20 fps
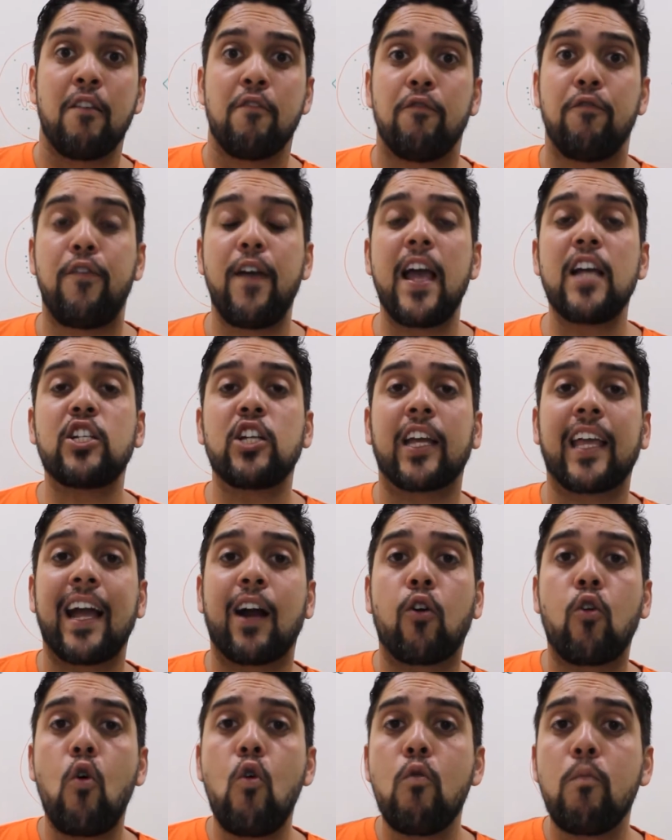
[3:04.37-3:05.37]
Veja que a
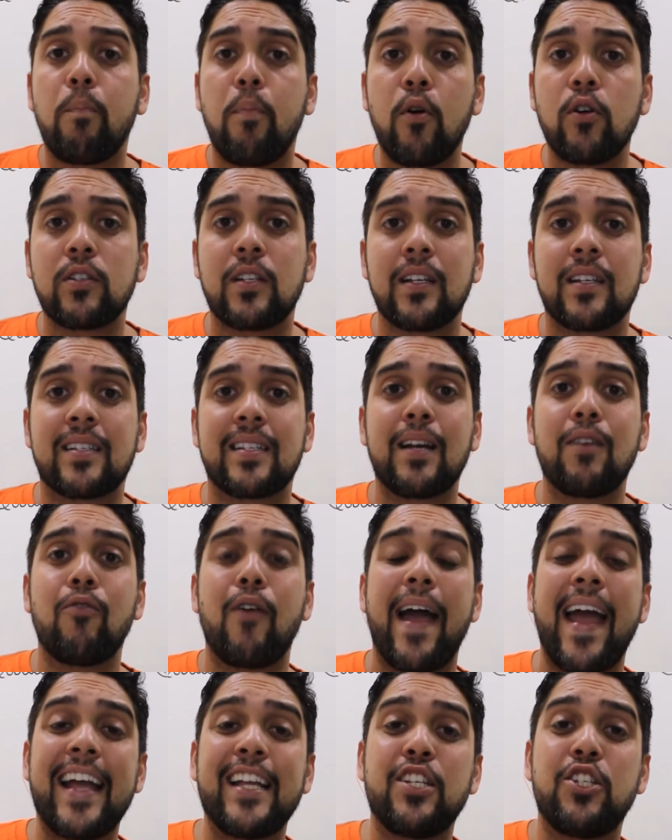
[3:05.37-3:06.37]
composição
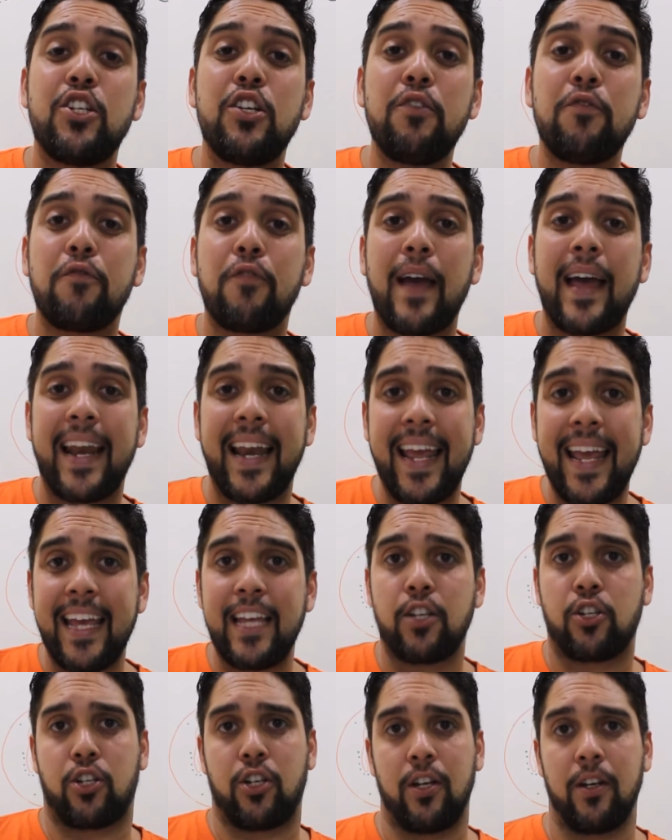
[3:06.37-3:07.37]
é
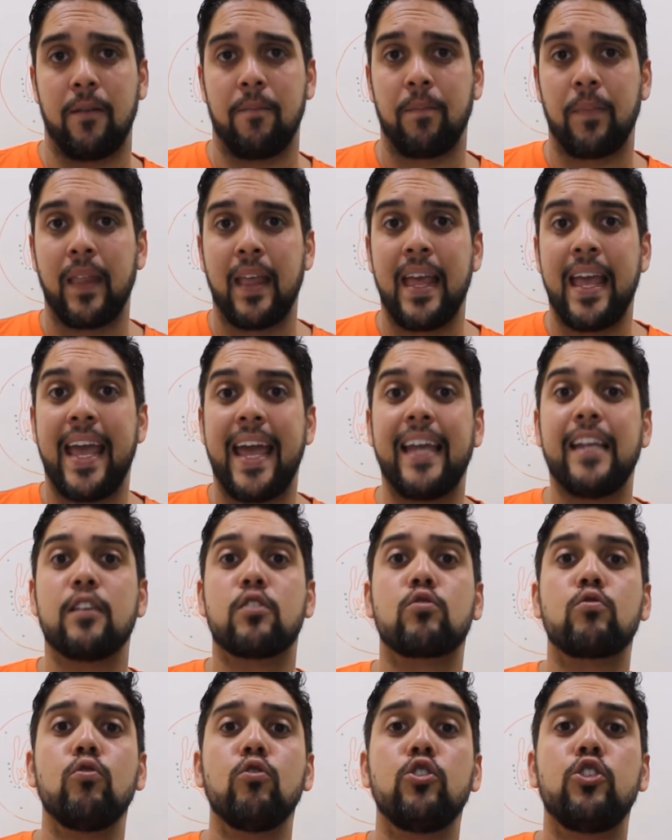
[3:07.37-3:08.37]
diferente. Eles
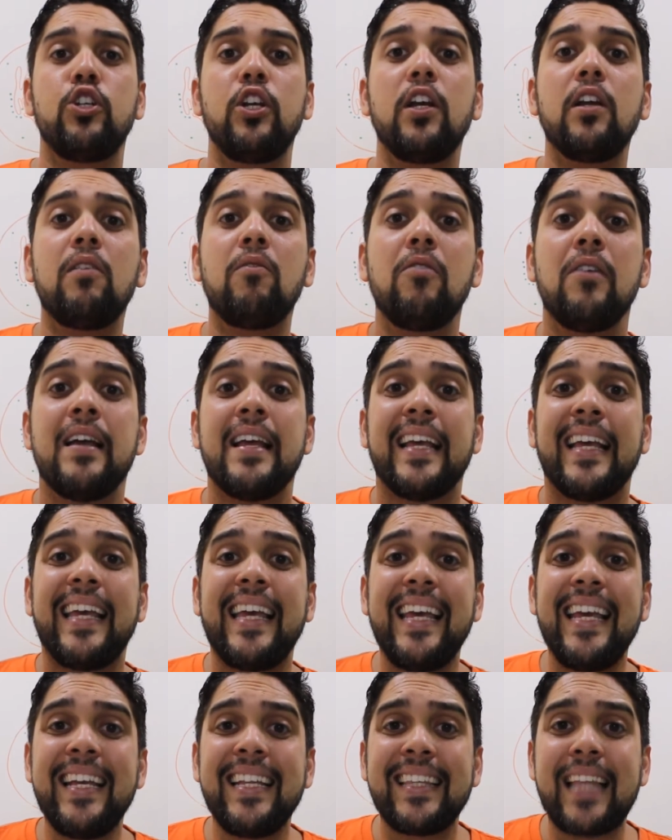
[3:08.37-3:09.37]
surgiram
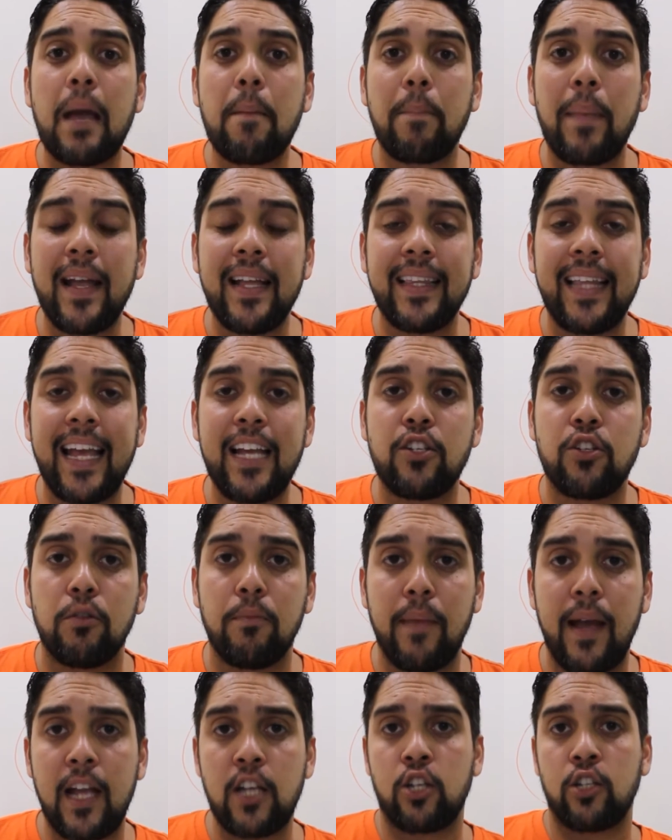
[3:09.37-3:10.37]

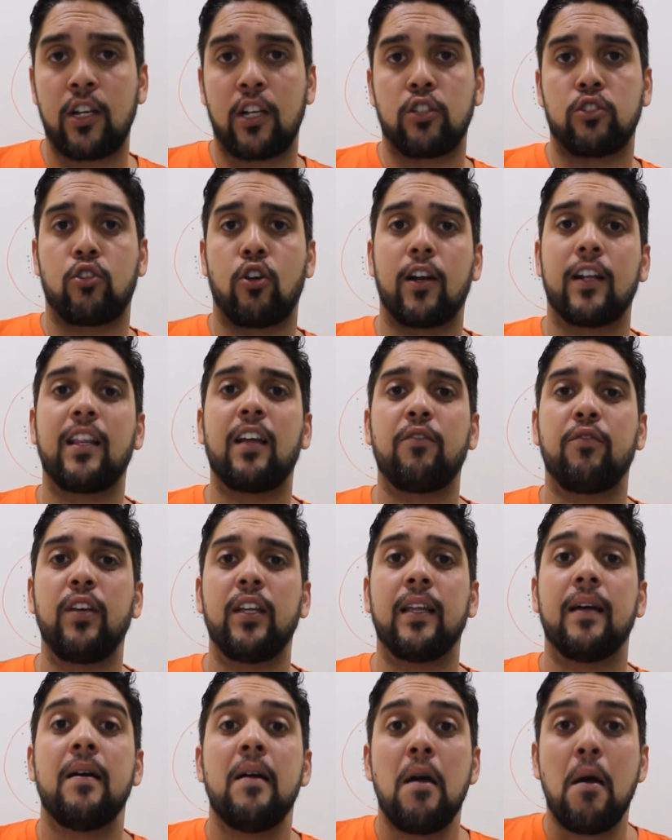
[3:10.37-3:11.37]
independentemente na história da
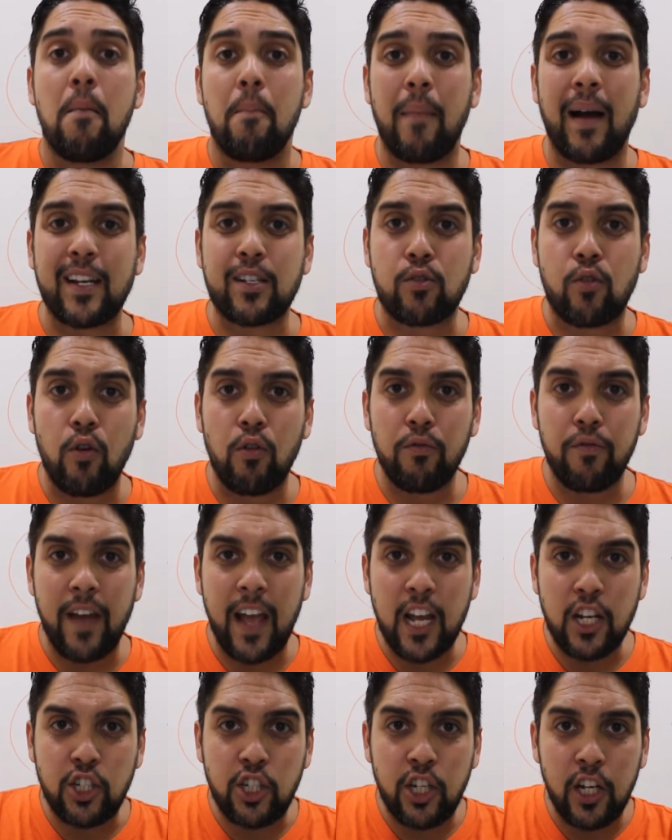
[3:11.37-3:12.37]
vida, mas
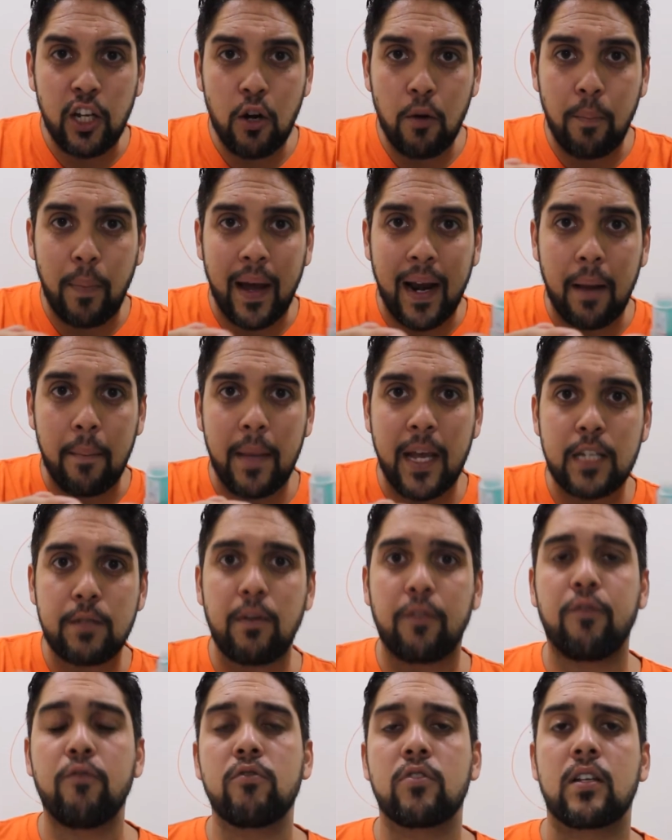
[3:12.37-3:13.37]
convergiram para a
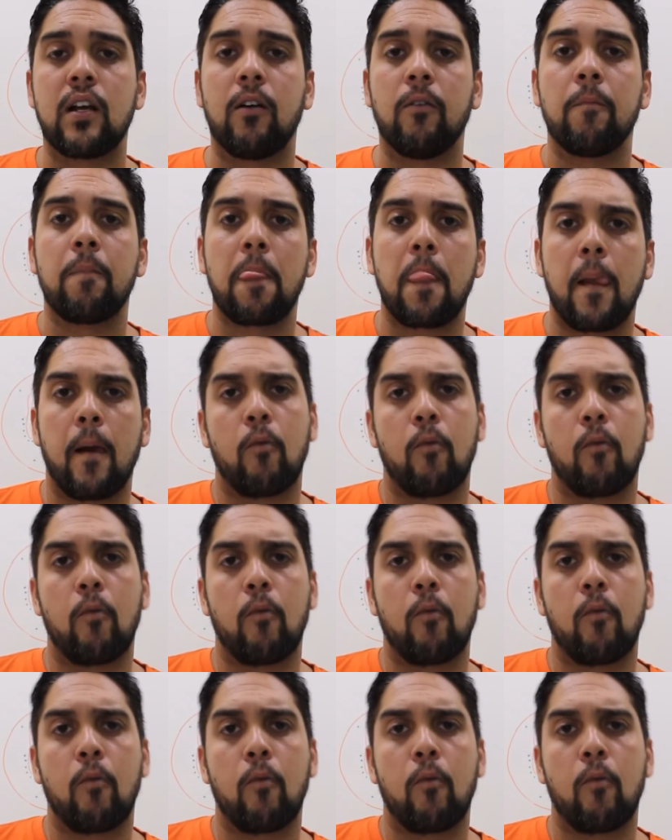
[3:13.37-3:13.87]
mesma função.